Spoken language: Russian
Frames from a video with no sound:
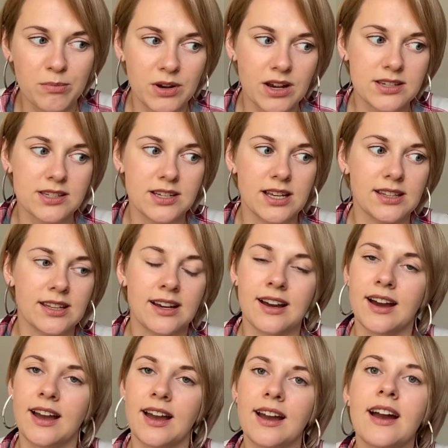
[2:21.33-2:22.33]
показать
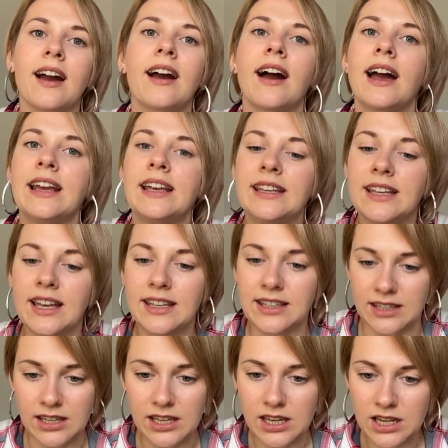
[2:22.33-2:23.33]
такая, какая я
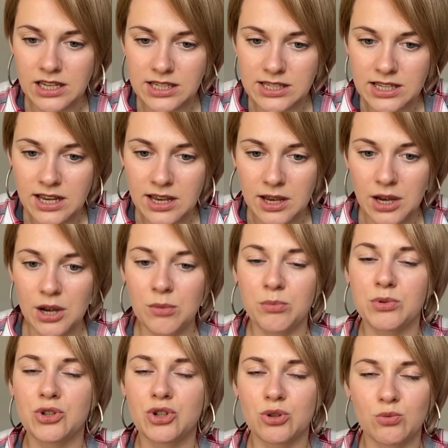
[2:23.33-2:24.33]
есть,
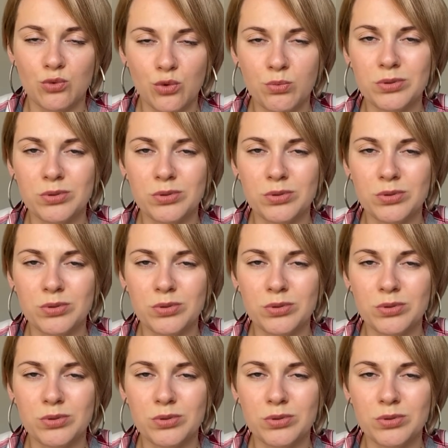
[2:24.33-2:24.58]
Почему?